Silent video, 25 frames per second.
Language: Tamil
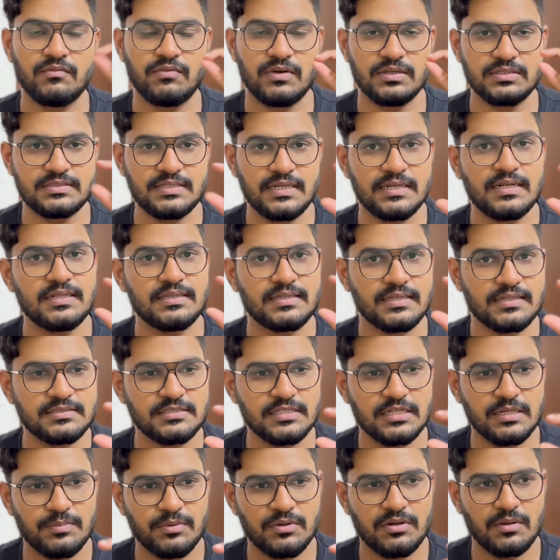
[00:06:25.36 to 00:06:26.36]
ஃபஸ்ட் என்ன
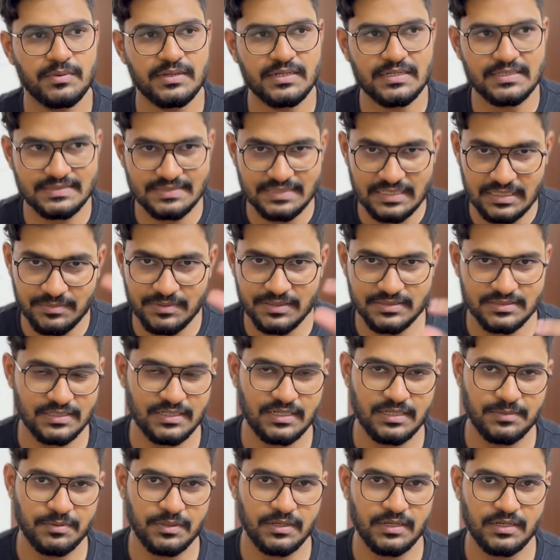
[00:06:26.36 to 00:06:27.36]
தெரிஞ்சுக்க போகிறோம் அப்படிங்கிற சிலபஸை
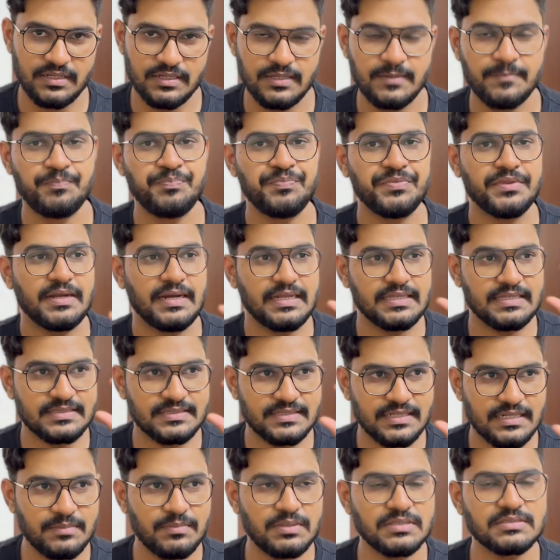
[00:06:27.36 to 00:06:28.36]
ரெடி பண்ணிட்டு அந்த
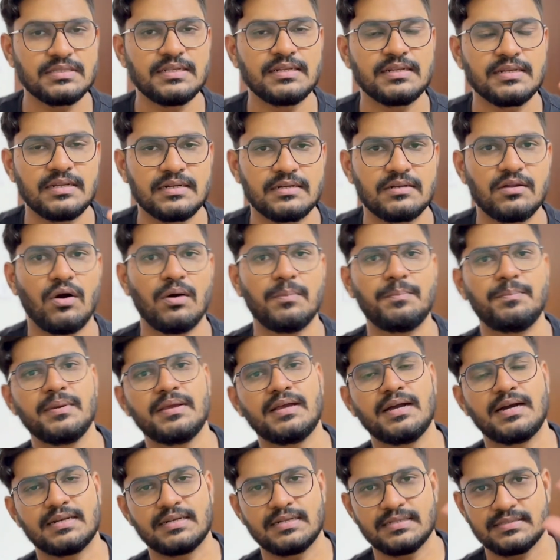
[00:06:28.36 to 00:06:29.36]
சிலபஸில் இருக்க
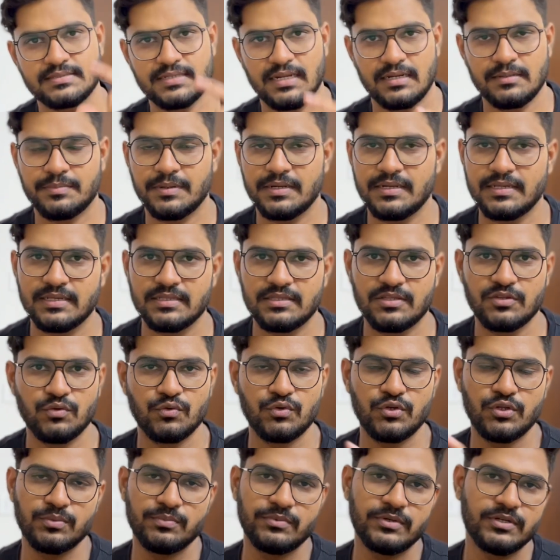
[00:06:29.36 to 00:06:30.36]
டாப்பிக்கை அண்டர்ஸ்டாண்ட் பண்ணிக்கிறதுக்கு
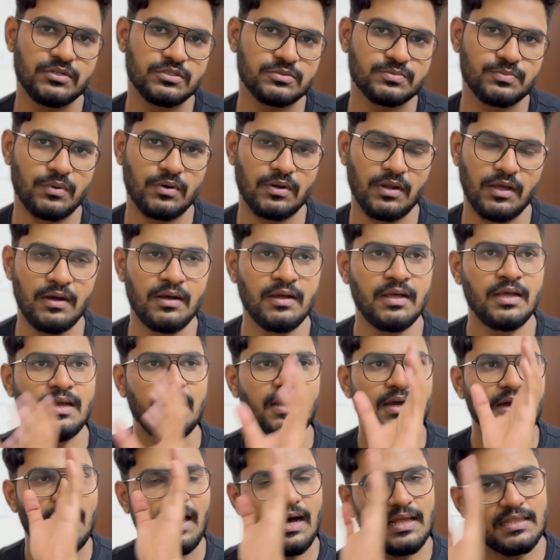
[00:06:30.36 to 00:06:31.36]
யூடியூப் வீடியோஸ் போகலாம்
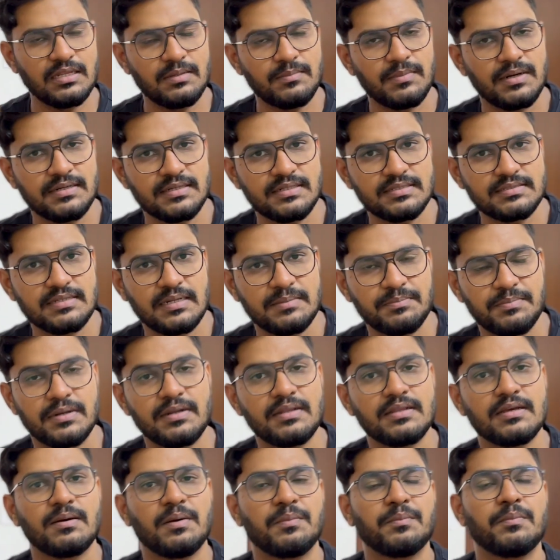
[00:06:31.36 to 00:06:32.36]
அதை நம்ம அண்டர்ஸ்டாண்ட்
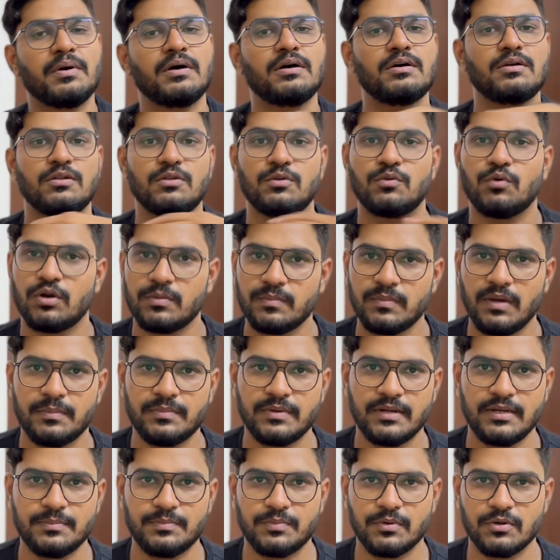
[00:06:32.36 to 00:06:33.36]
பண்ணதுக்கப்புறமா ரோட் மேப்
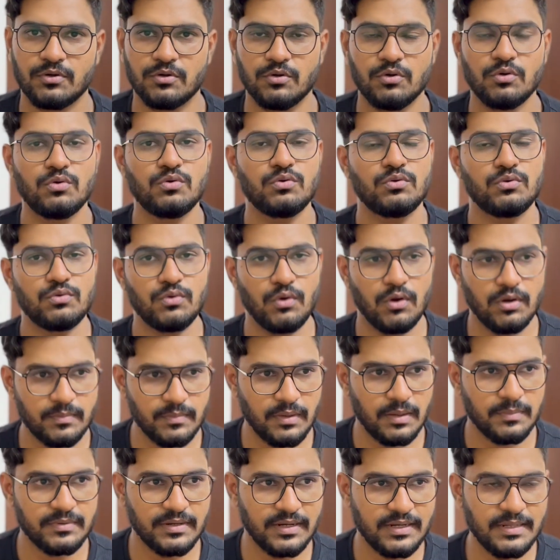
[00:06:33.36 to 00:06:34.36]
ரெடி பண்ணணும் ரோட்
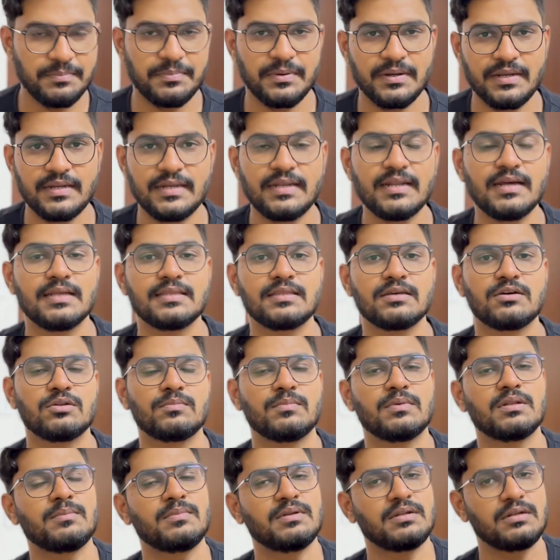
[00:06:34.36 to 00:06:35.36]
மேப் ரெடி பண்ணிட்டு
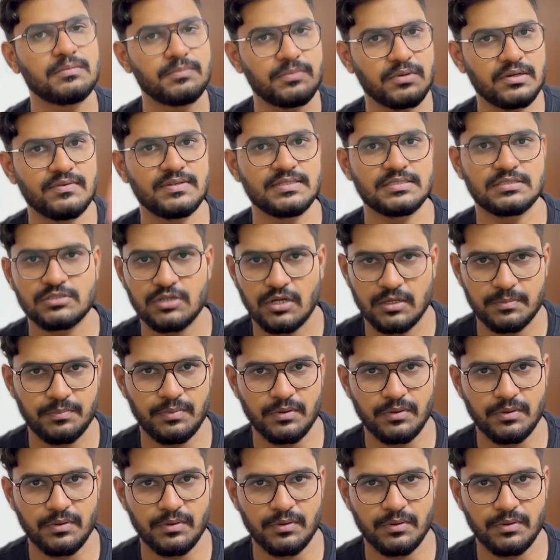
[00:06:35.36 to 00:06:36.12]
அதுக்கப்புறமா நம்ம லேர்ன் பண்ணவே ஸ்டார்ட்